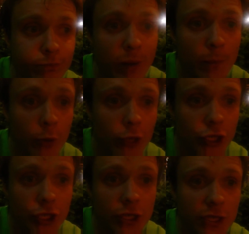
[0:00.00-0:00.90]

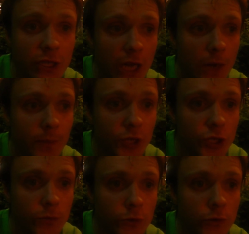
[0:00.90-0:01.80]
попроще, не знаю
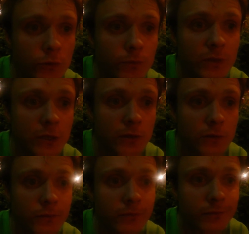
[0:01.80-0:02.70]
почему, ну,
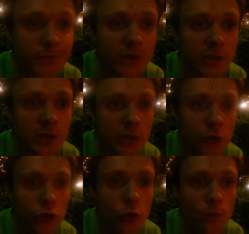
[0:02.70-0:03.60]
блин. И
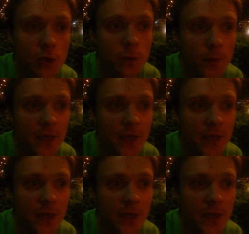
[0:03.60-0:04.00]
то, что пил по